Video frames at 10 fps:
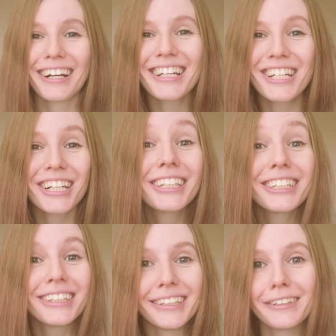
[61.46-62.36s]
рыжих
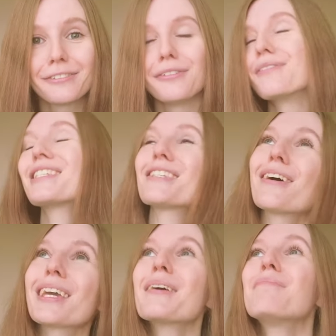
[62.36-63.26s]
тыкв,
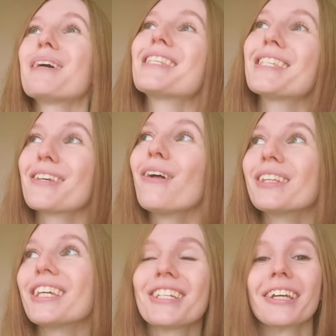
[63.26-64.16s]
высоких
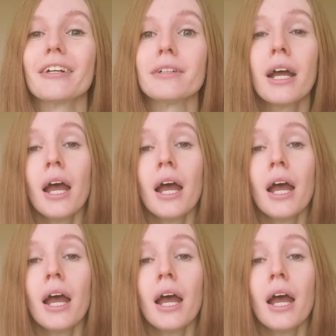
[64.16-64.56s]
подсолнечников.